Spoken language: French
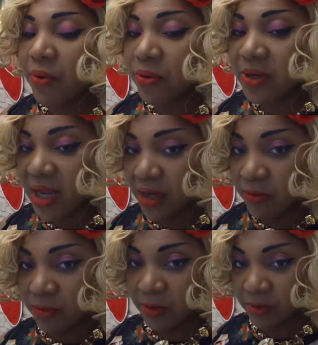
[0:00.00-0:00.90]
au dernier
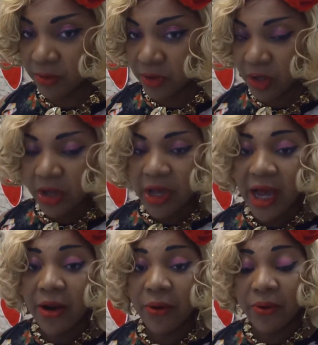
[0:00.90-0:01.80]
moment.
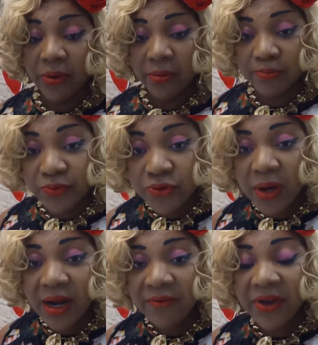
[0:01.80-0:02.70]
Alors, pour nous
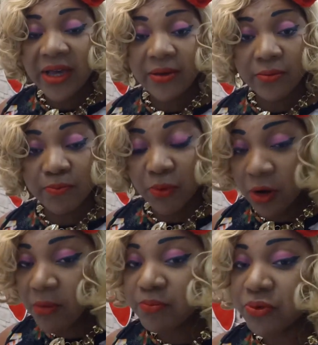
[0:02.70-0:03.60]
en Afrique,
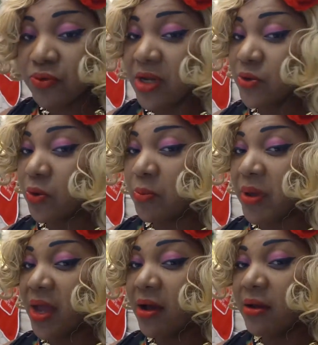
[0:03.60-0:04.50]
comme pour tous les
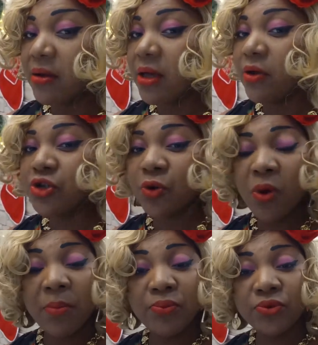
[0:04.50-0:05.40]
Européens, et je
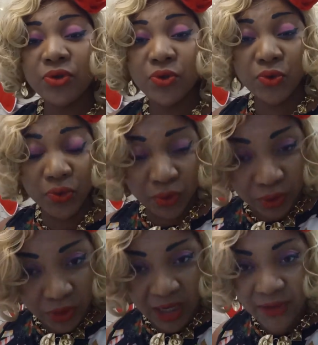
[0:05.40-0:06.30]
crois pour tous
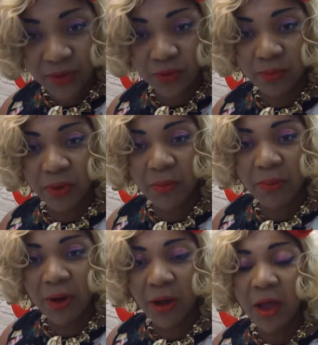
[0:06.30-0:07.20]
les autres
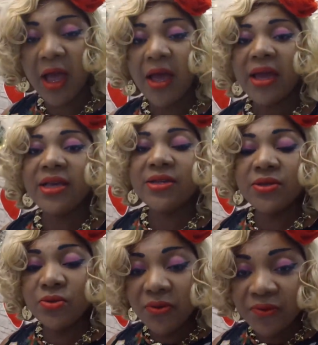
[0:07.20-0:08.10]
peuples, il
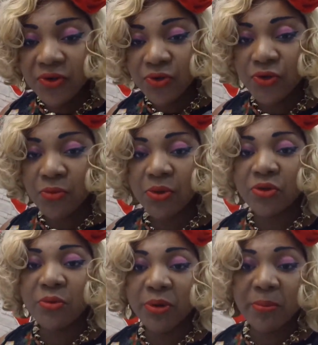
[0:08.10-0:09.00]
suffit justement
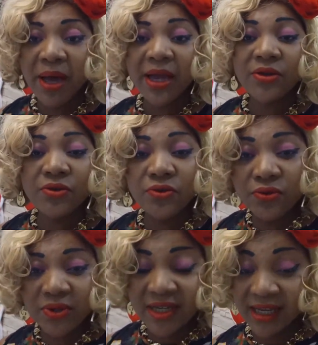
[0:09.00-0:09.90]
de préparer
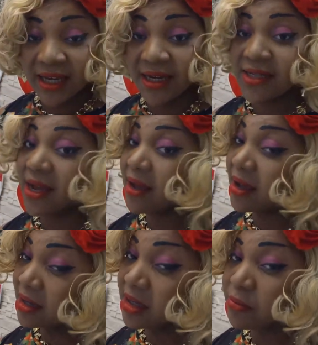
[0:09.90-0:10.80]
tous ces ingrédients
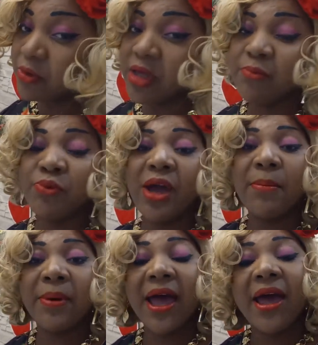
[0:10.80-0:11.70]
en amont et puis
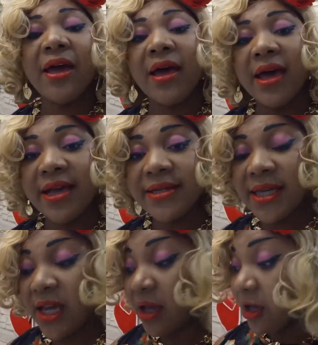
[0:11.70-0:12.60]
après
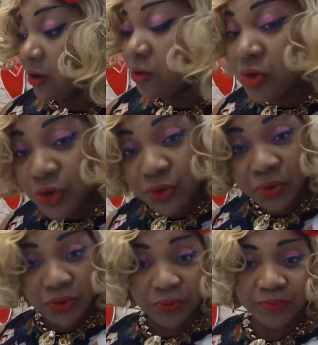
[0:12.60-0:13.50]
essayer le jour